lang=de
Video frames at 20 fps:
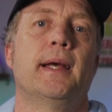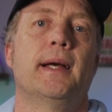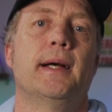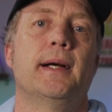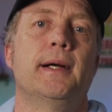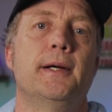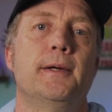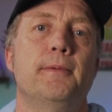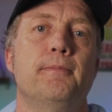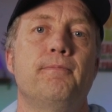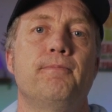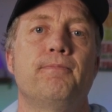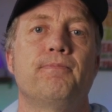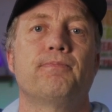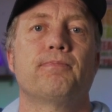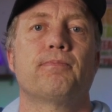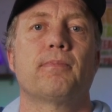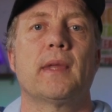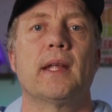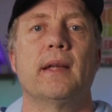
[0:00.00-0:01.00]

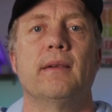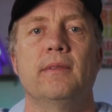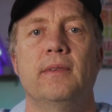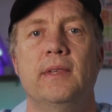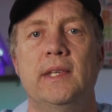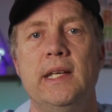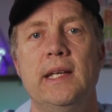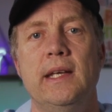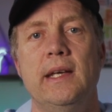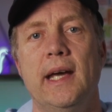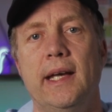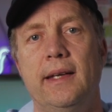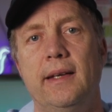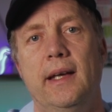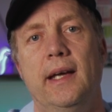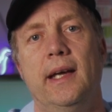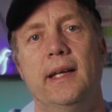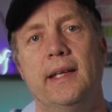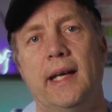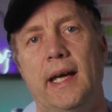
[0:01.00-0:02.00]
ähm, die hätte
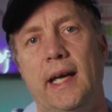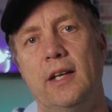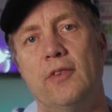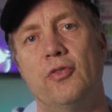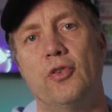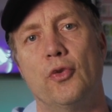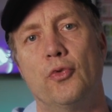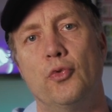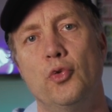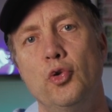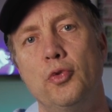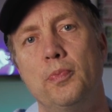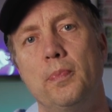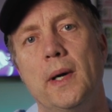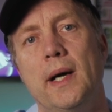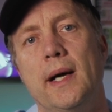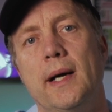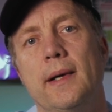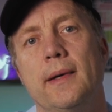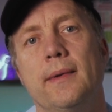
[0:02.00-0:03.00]
er direkt
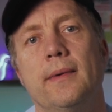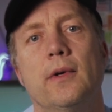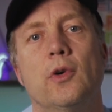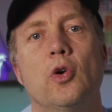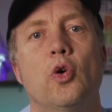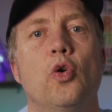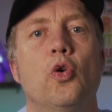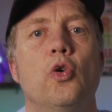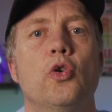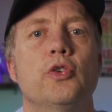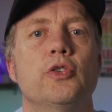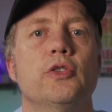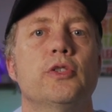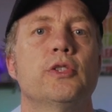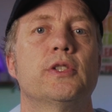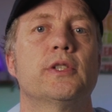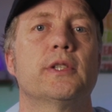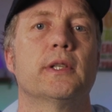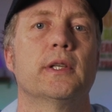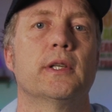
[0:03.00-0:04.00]
verfügbar
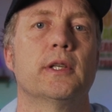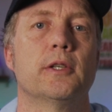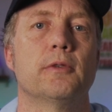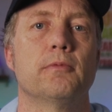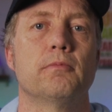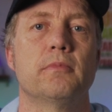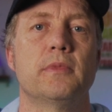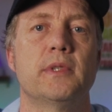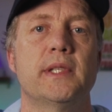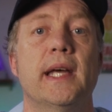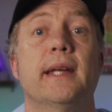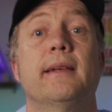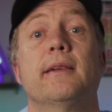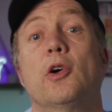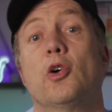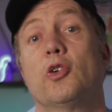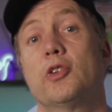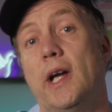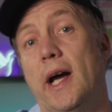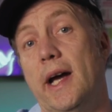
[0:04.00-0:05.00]
und ähm, sie hätten
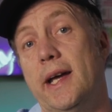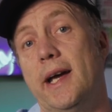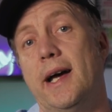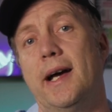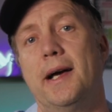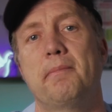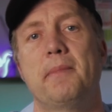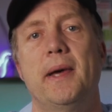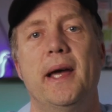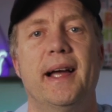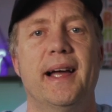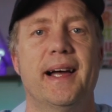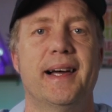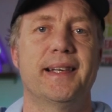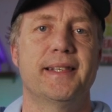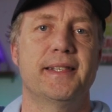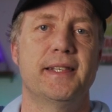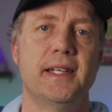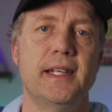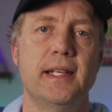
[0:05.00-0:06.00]
auch drei Jahre mehr
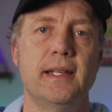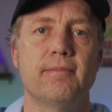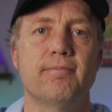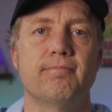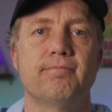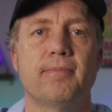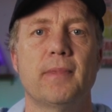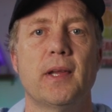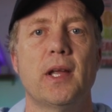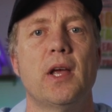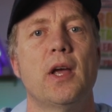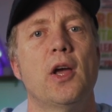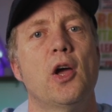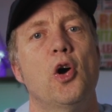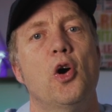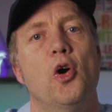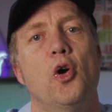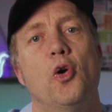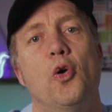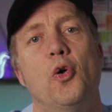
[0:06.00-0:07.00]
Garantie.
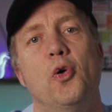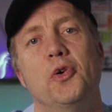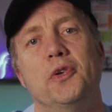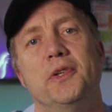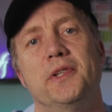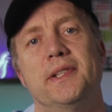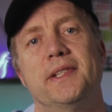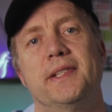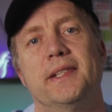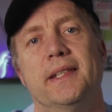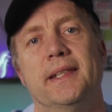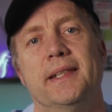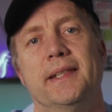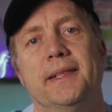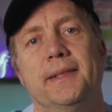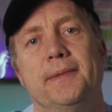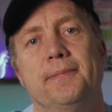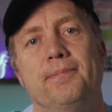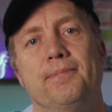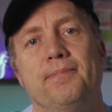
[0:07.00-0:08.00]
Und
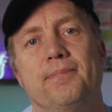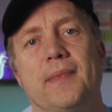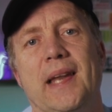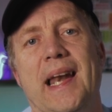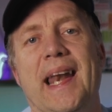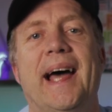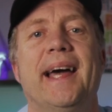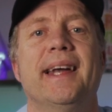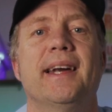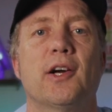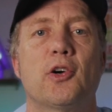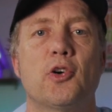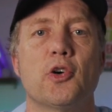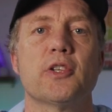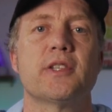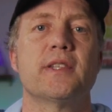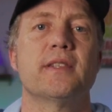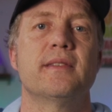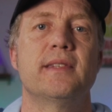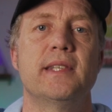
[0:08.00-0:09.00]
ähm, leider
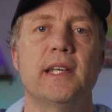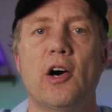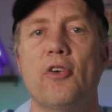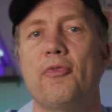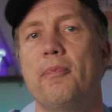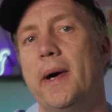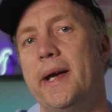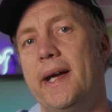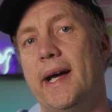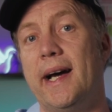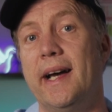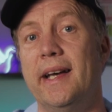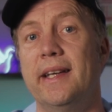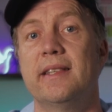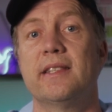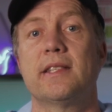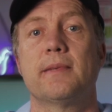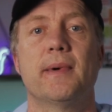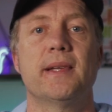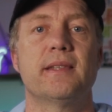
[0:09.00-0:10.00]
kosten sie auf meine
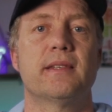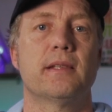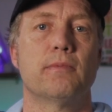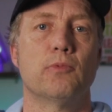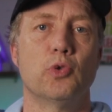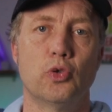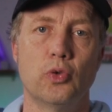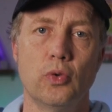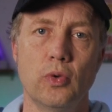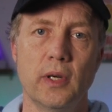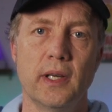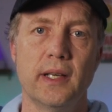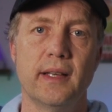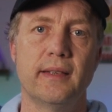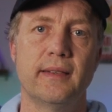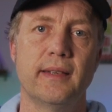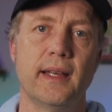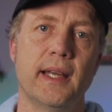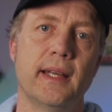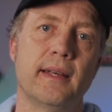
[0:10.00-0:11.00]
21 Module
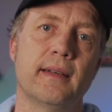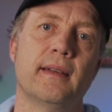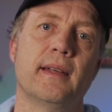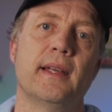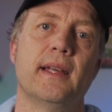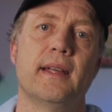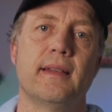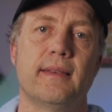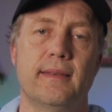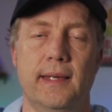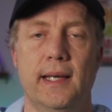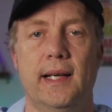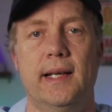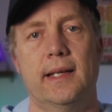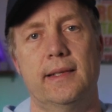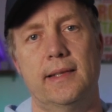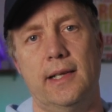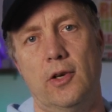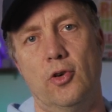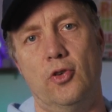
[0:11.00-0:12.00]
gesehen ca.
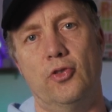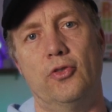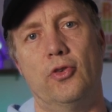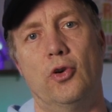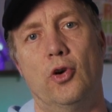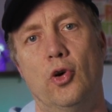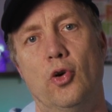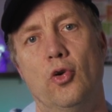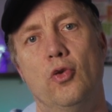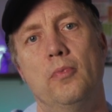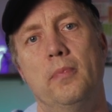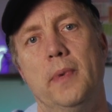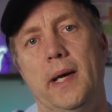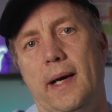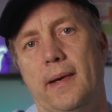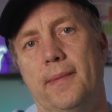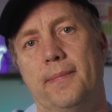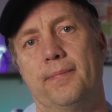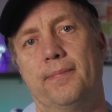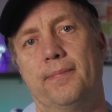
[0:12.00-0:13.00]
1000 Euro mehr.